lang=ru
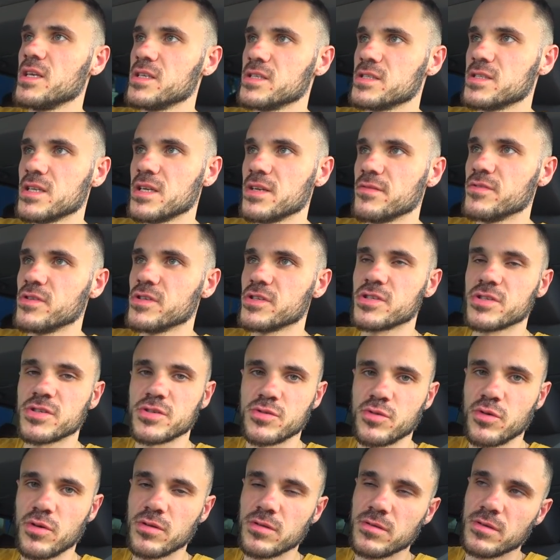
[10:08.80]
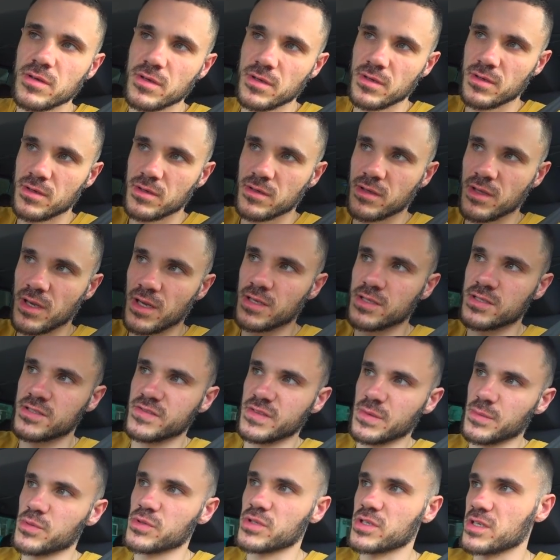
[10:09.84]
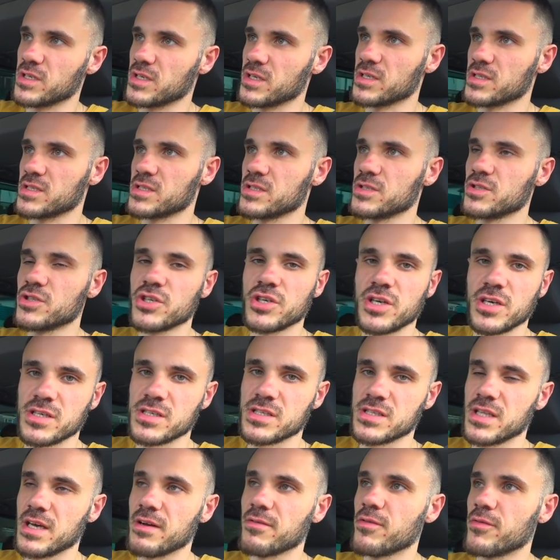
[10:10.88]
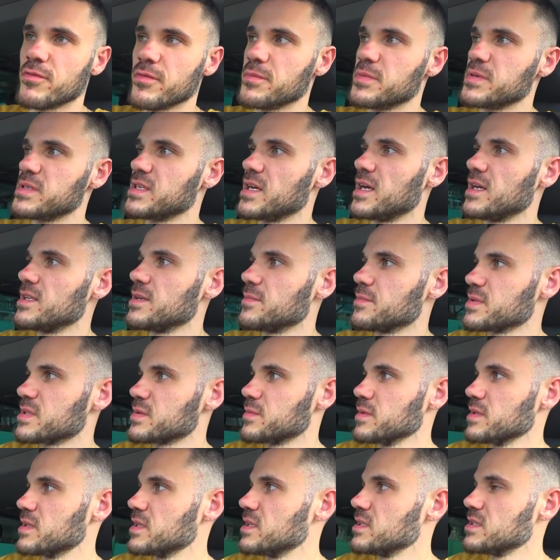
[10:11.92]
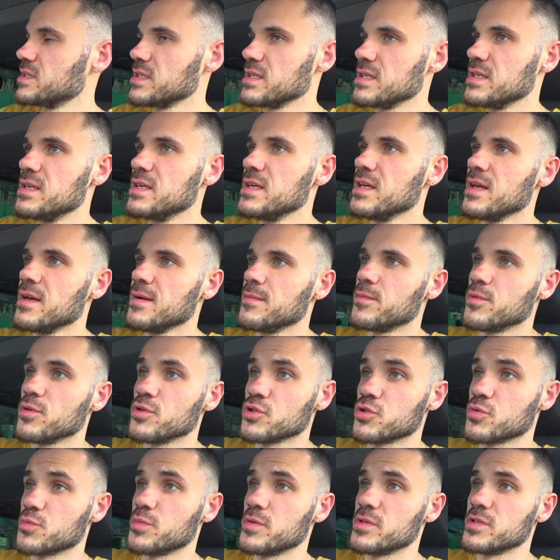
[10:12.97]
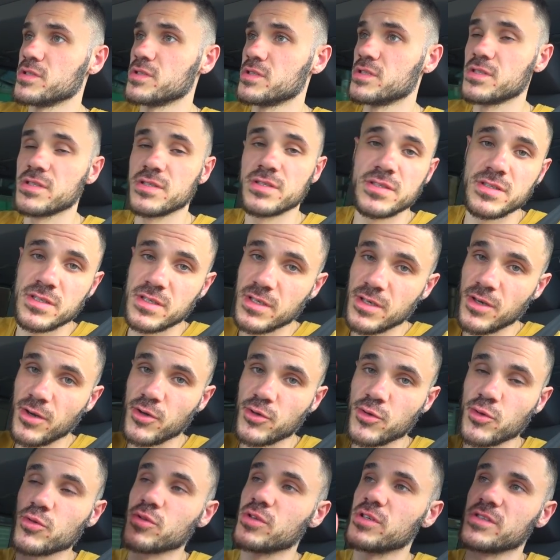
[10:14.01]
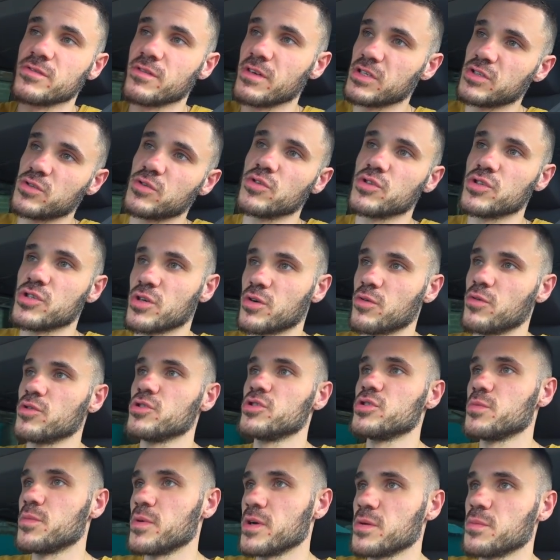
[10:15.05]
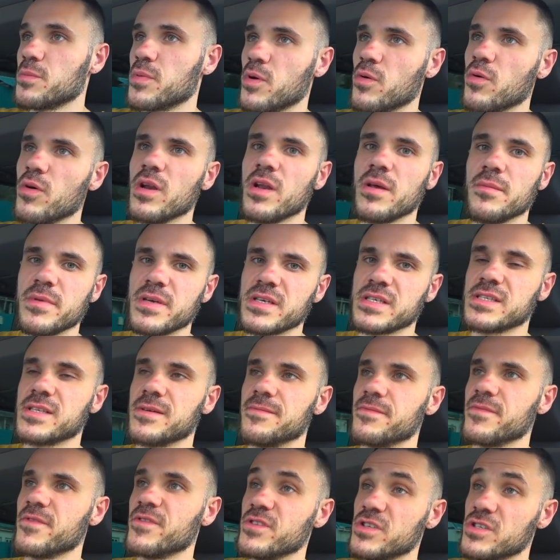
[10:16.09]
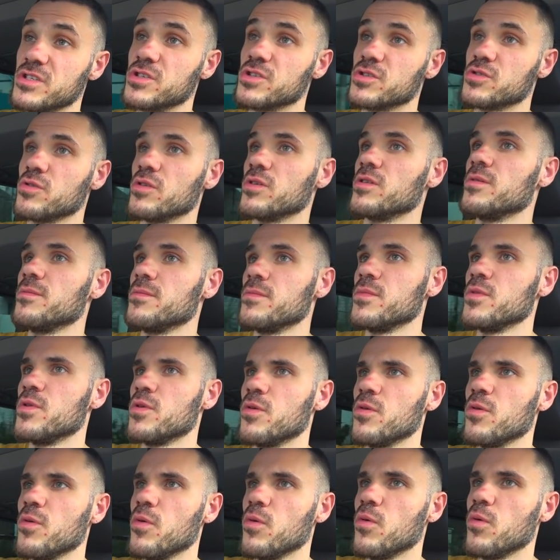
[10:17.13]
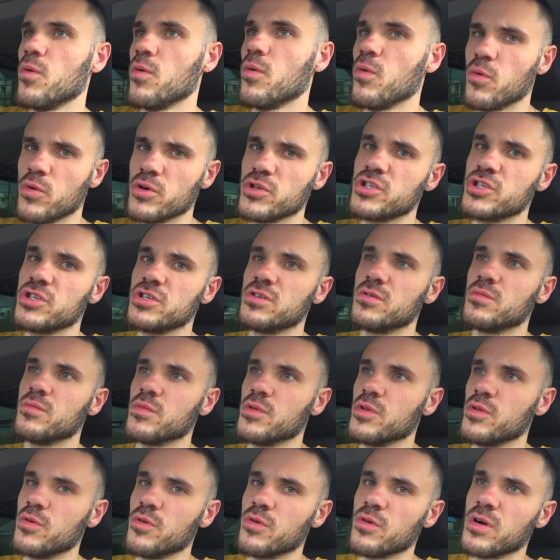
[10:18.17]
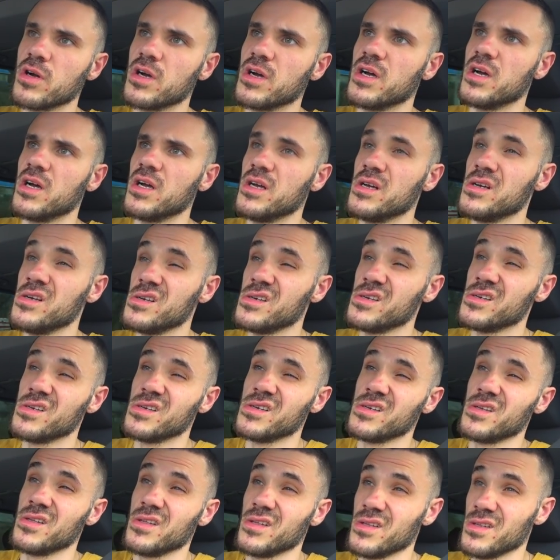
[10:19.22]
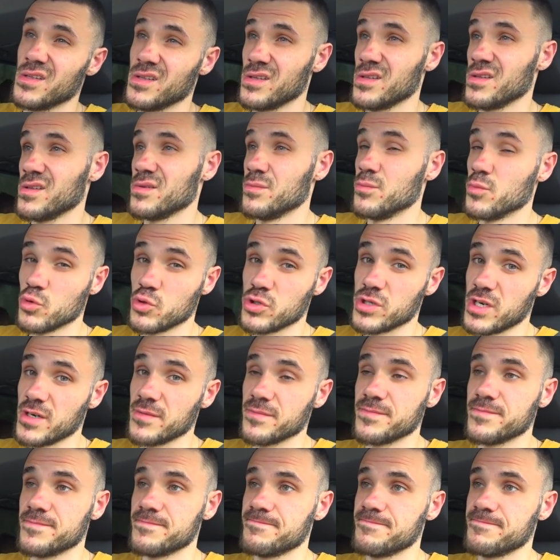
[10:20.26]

ездили вне сезон. Гляньте выпуски, я ссылочки оставлю в описании, посмотрите. Может быть, кто-то из вас тоже захочет поехать. Прикольное место, вне сезон, но очень много мусора.